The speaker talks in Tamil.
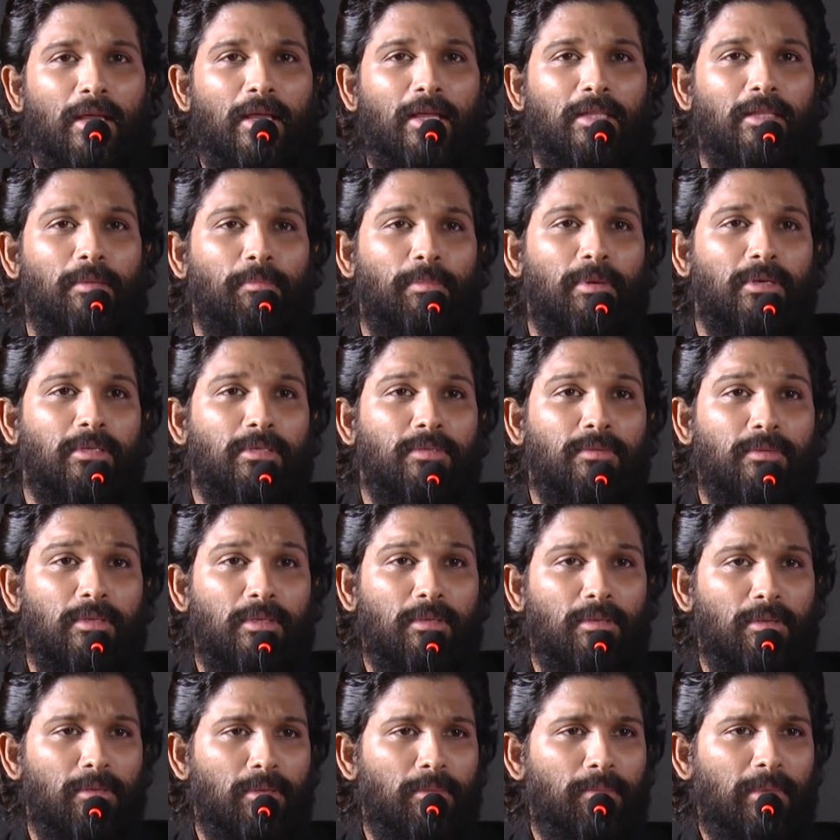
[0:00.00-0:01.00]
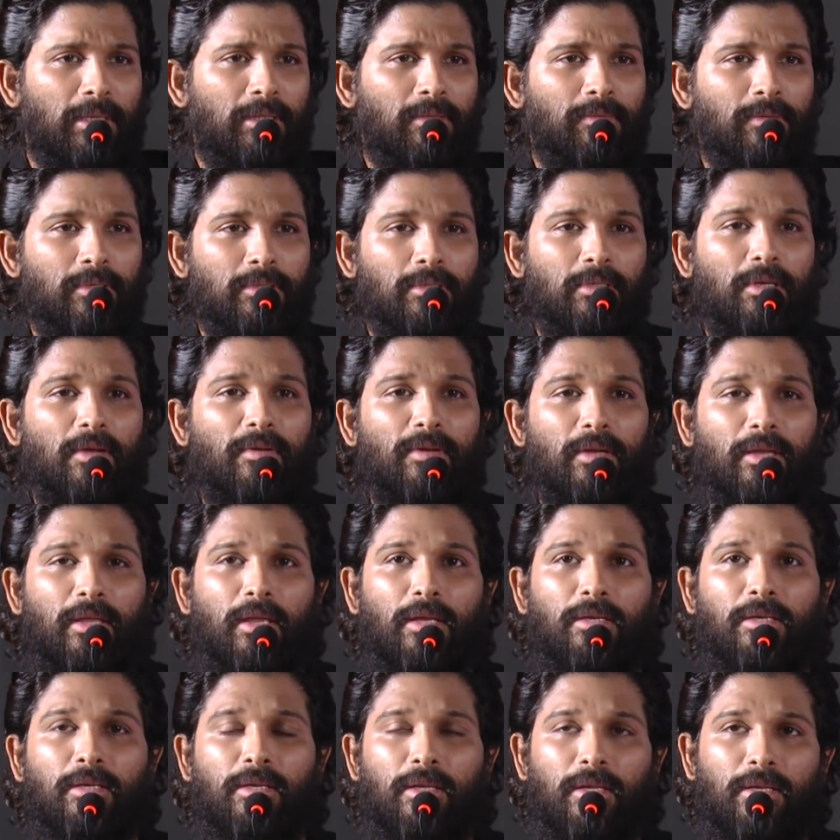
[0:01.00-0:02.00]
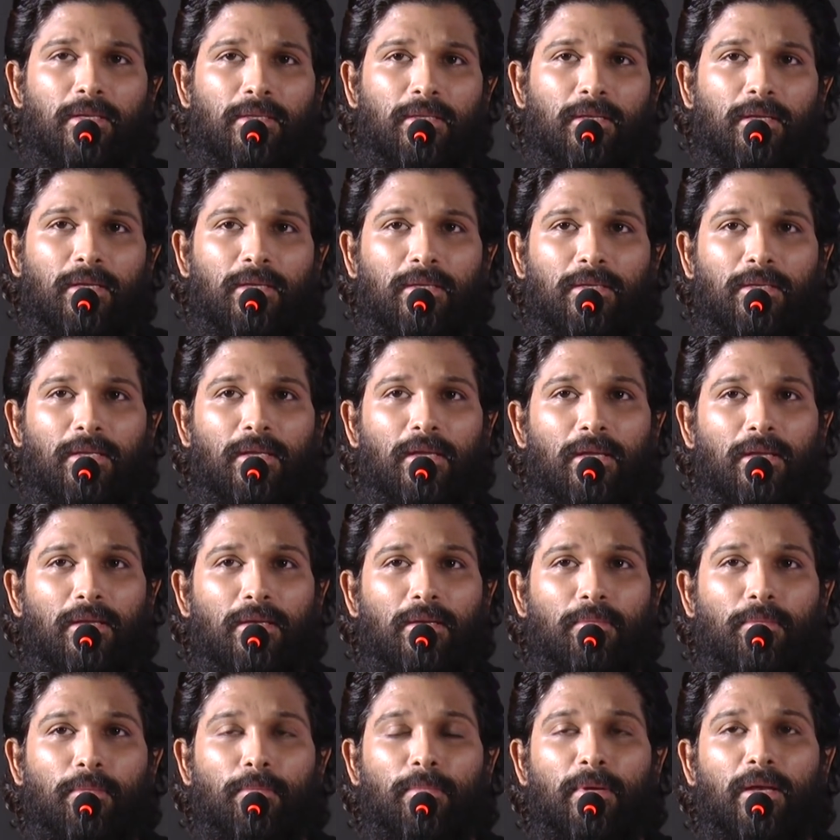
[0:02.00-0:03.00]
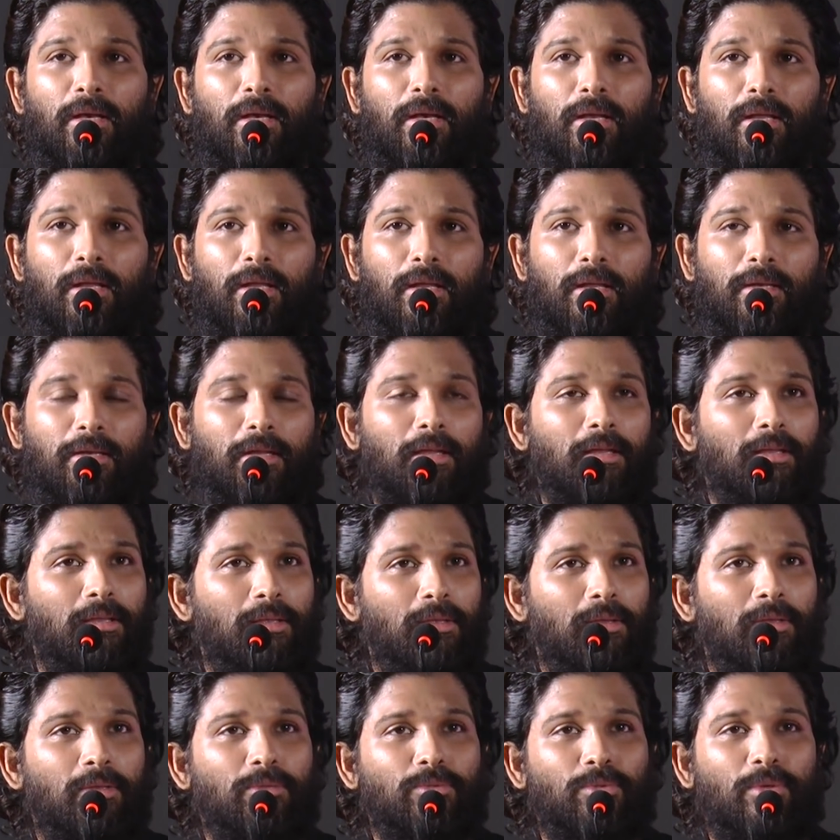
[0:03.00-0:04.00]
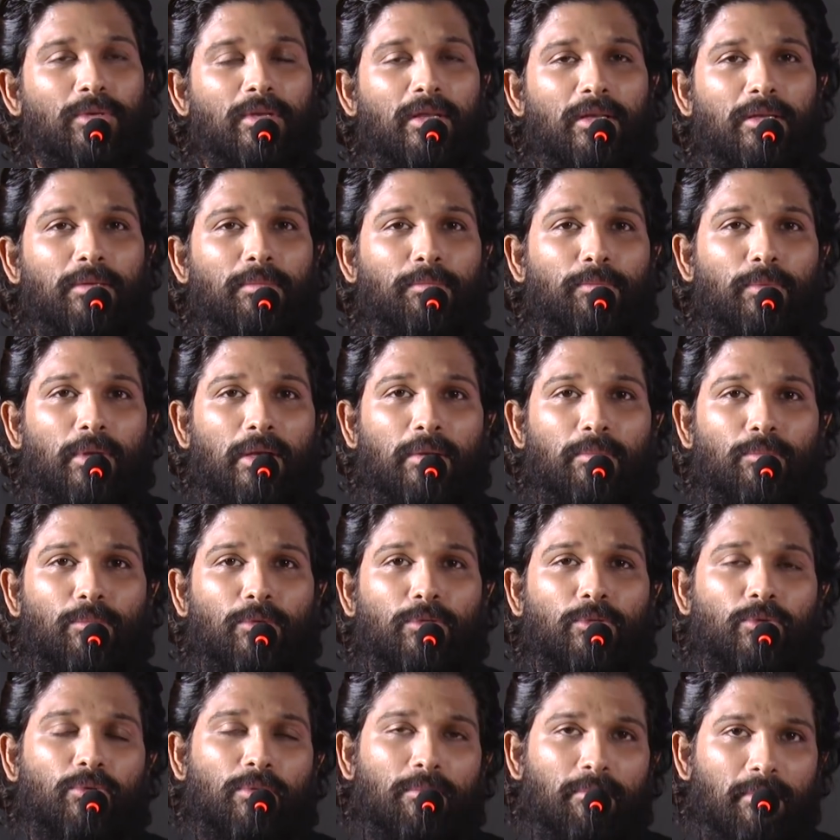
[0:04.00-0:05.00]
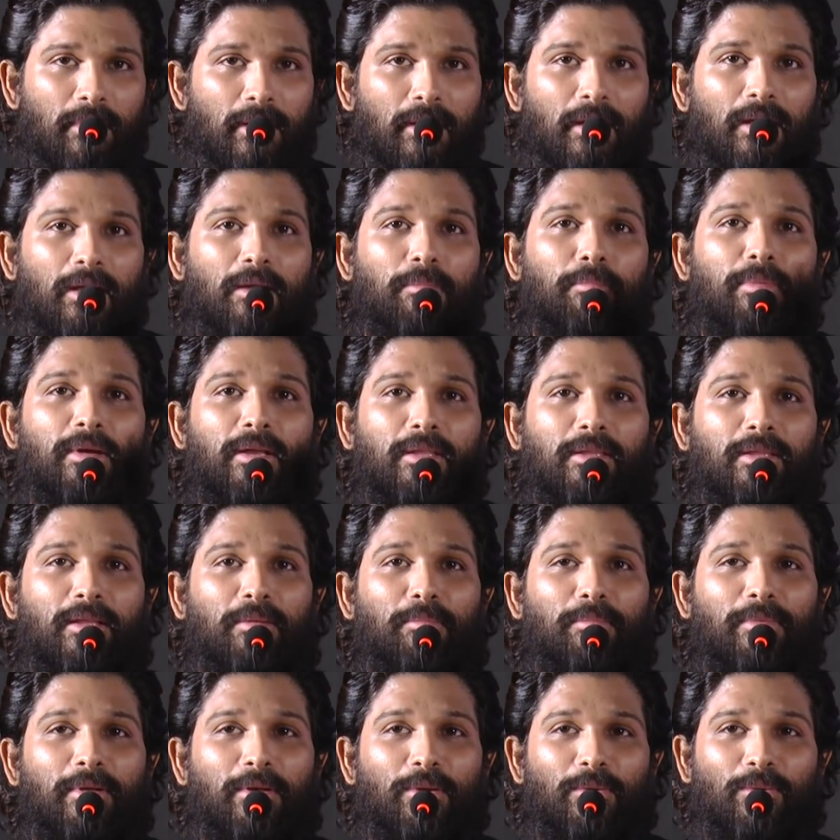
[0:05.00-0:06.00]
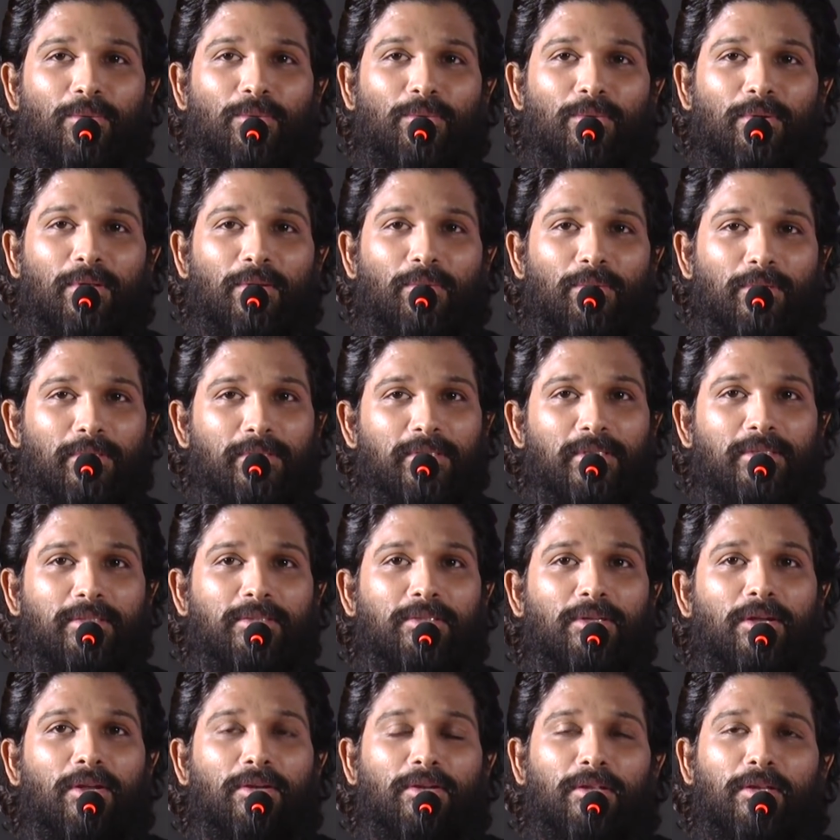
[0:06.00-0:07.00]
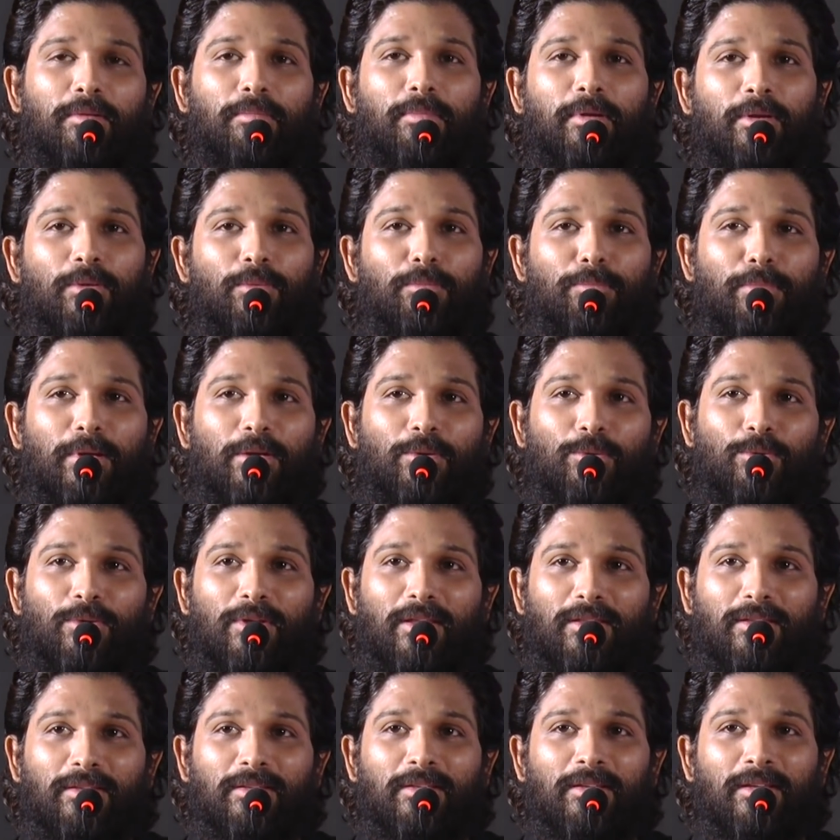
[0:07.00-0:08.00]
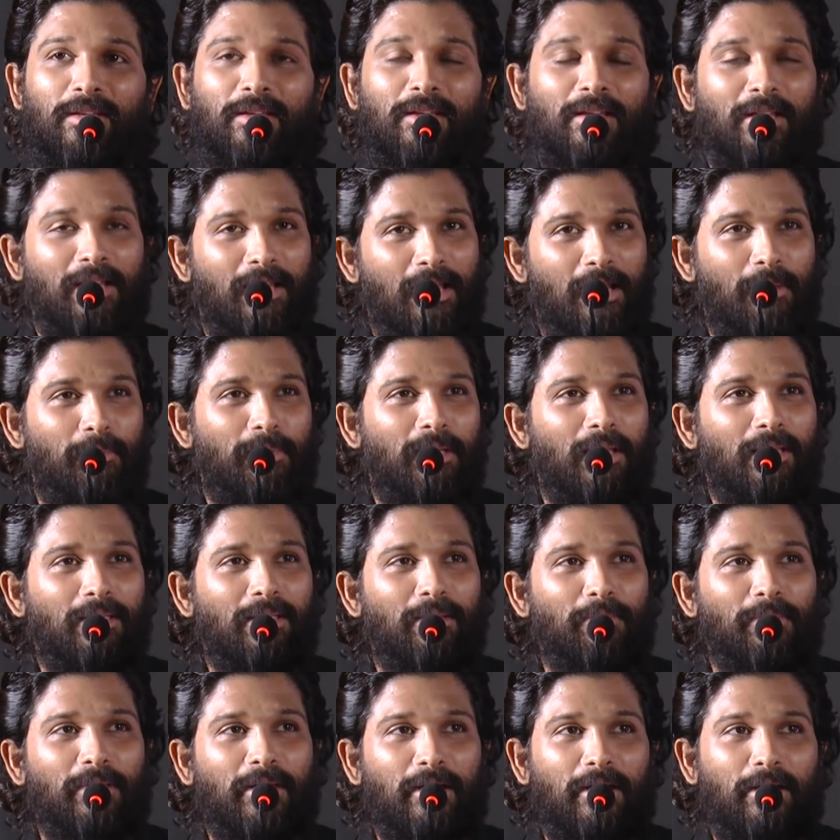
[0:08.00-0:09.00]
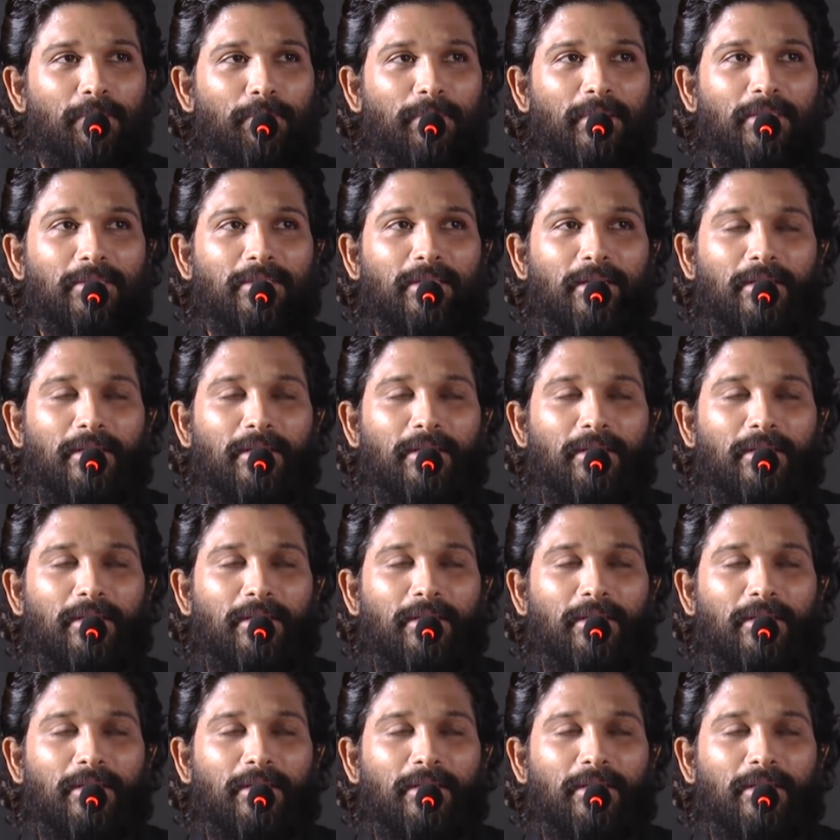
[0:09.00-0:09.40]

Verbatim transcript: இந்த பர்ஷு பத்து வருஷத்தில் அவர் கேட்டுகிட்டே இருந்தேன் ஏன் நம்ம பண்ணலன்னா சொன்னார் பண்ணும்போது ரொம்ப நல்லா படம் தான் பண்ணோம் கூட ஒரு ஜஸ்ட் ஆர்டினரி படம் பண்ணக்கூடாது எப்படியாவது நம்ம ரெண்டு பேர்